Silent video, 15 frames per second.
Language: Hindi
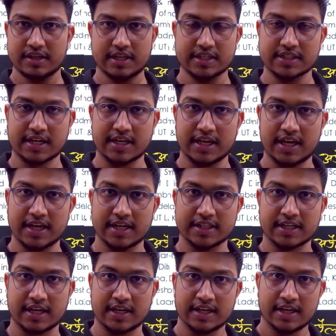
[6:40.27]
टेंशन नहीं लेना
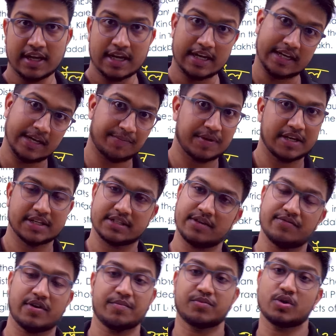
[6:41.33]
था लेकिन
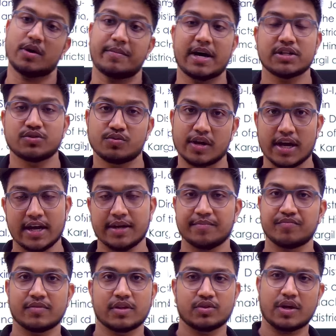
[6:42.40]
एप्लीकेशन फॉर्म तो अब आ चुका है
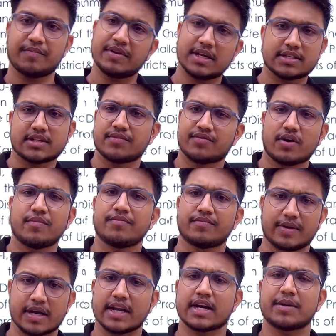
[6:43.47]
तो एप्लीकेशन फॉर्म
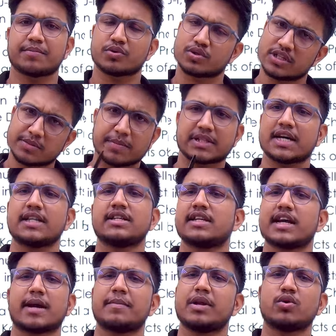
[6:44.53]
भरने का प्रोसेस बता दिया
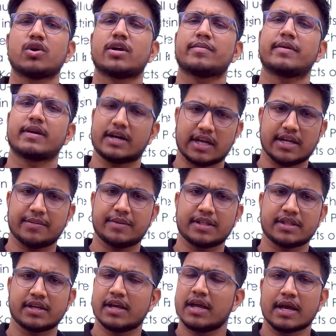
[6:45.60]
जाएगा बिल्कुल ये
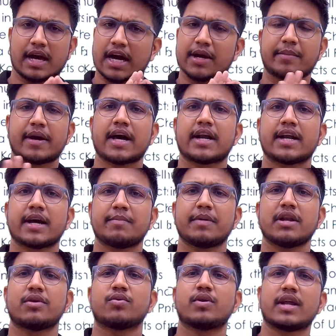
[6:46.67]
मत हड़बड़ाना
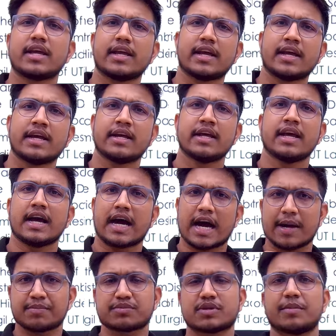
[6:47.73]
बिल्कुल नहीं है
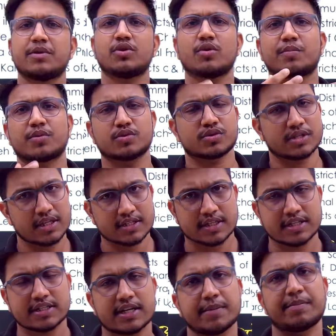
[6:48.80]
आप सभी को प्रोसेस
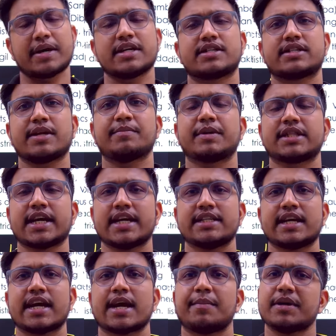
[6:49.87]
स्टेप बाय स्टेप बताया
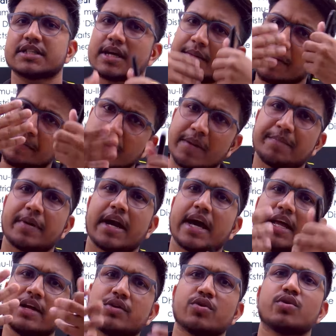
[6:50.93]
जाएगा बस आप अपनी
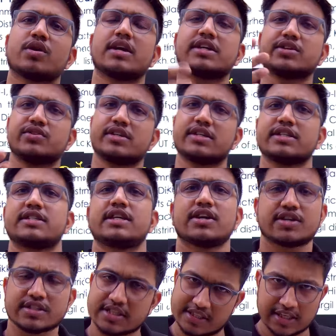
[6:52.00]
पढ़ाई को कंटिन्यू कीजिए
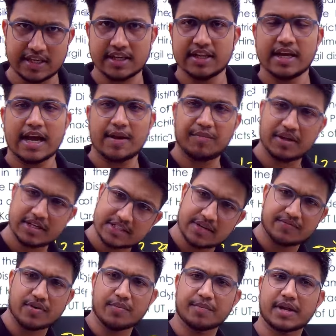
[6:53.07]
किसी दिन
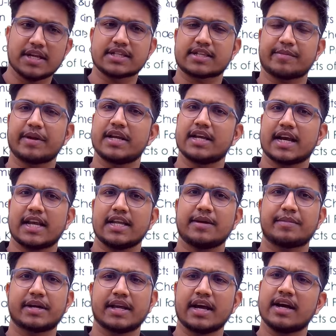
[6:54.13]
एप्लीकेशन फॉर्म के लिए समय निकालिए
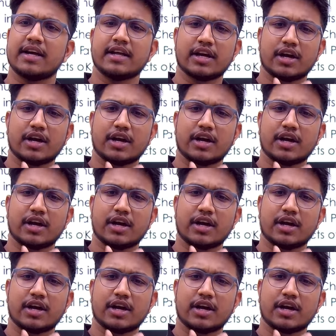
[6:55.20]
बढ़िया